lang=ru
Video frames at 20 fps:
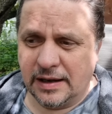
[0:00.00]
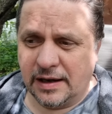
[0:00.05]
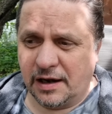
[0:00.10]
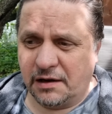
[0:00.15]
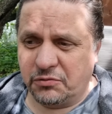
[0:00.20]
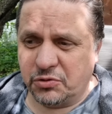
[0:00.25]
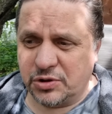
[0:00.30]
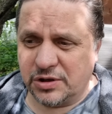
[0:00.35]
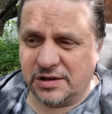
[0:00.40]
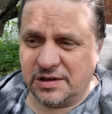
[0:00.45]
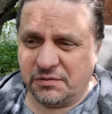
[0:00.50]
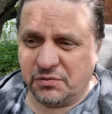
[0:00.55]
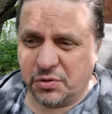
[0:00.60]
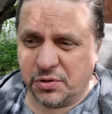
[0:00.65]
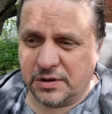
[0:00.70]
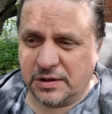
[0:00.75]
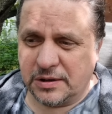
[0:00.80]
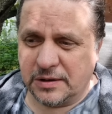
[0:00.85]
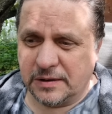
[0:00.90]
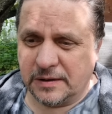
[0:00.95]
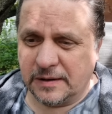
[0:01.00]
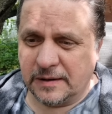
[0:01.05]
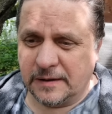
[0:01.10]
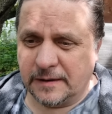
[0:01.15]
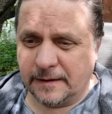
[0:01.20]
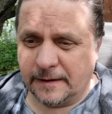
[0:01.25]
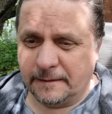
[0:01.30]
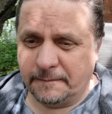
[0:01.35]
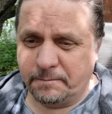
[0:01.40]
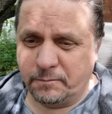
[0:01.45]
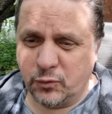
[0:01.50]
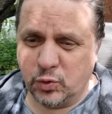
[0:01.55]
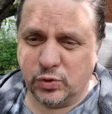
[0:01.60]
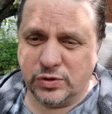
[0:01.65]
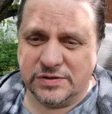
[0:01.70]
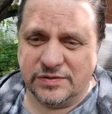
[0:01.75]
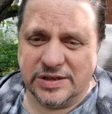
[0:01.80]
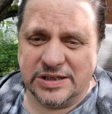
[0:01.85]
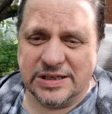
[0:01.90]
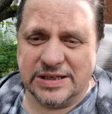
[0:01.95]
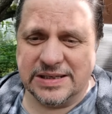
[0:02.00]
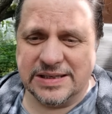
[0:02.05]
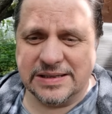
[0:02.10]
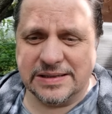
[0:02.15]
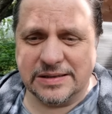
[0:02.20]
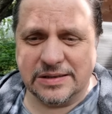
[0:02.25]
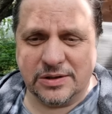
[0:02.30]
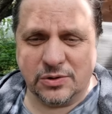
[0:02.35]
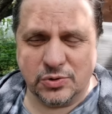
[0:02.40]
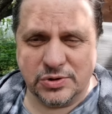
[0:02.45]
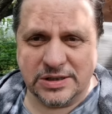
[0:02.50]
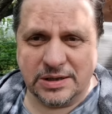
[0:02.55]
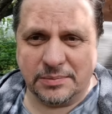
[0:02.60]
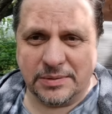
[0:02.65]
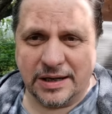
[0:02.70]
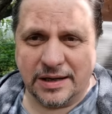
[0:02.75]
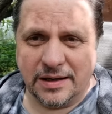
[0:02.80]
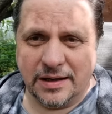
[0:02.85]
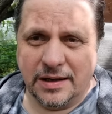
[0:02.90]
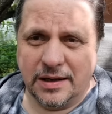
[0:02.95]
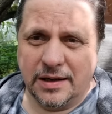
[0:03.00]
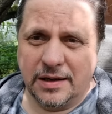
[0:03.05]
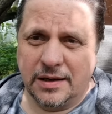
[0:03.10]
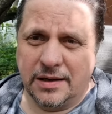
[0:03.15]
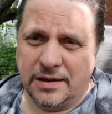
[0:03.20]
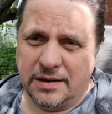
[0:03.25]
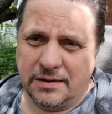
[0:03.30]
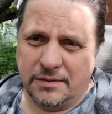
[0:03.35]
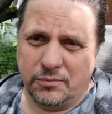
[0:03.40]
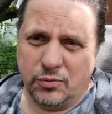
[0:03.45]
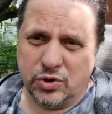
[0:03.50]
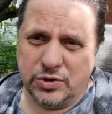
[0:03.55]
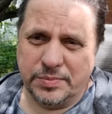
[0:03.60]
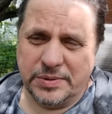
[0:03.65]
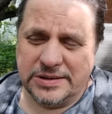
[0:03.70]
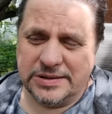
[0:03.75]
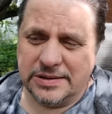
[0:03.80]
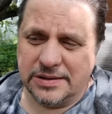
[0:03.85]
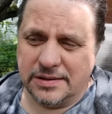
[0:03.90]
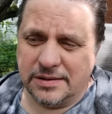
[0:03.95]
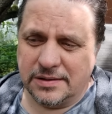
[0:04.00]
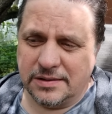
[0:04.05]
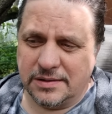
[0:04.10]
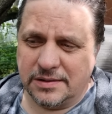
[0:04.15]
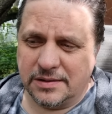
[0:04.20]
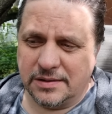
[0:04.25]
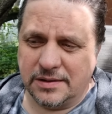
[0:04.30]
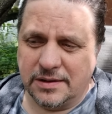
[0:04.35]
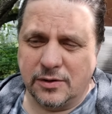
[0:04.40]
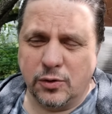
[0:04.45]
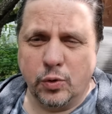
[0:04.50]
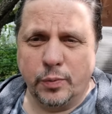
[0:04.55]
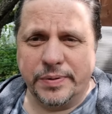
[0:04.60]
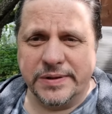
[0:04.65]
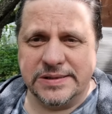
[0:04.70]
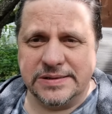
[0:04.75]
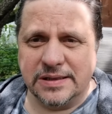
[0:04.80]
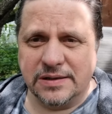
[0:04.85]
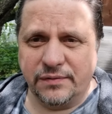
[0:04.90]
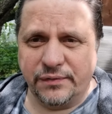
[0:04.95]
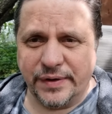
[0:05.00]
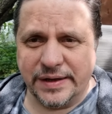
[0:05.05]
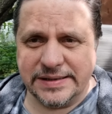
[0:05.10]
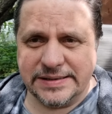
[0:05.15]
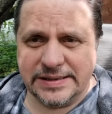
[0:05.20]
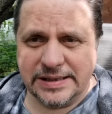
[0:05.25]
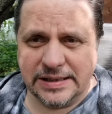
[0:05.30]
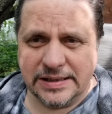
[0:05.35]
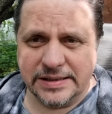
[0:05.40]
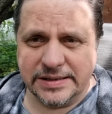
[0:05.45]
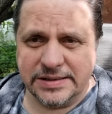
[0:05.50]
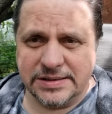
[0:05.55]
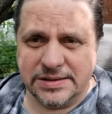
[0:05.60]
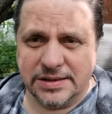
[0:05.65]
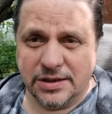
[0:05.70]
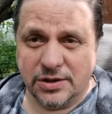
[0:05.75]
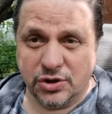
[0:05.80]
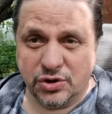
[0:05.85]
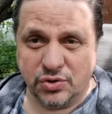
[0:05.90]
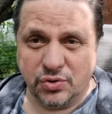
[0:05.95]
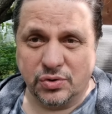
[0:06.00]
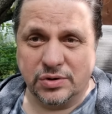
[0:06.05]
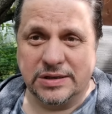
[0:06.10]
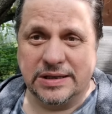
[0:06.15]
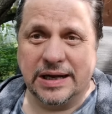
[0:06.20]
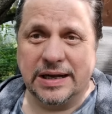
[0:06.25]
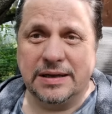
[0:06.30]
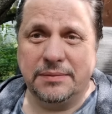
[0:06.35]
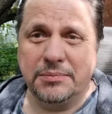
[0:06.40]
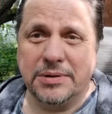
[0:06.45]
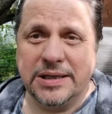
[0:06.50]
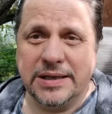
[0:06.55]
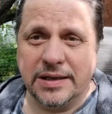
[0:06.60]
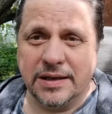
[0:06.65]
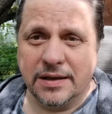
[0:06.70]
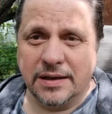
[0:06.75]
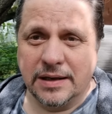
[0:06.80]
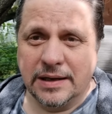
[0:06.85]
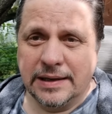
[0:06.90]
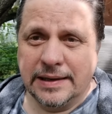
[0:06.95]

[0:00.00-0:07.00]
А вот это вот, э, ну извините, друзья мои, Э, может быть, э, глупость, инфантильность, что дай мне.